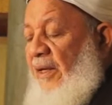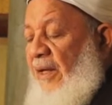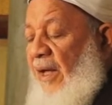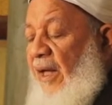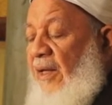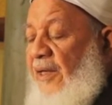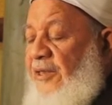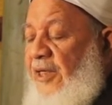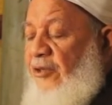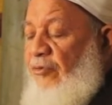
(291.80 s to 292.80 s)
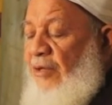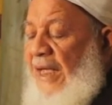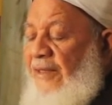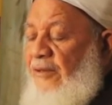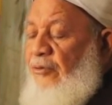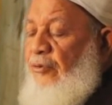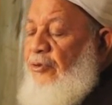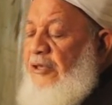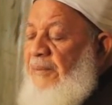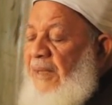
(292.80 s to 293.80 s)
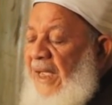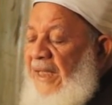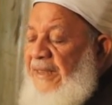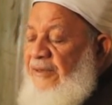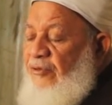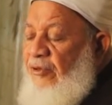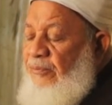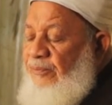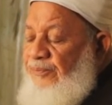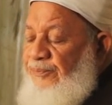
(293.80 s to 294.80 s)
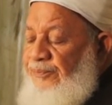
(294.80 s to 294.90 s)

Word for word: قال خشيت أن تكتب عليكم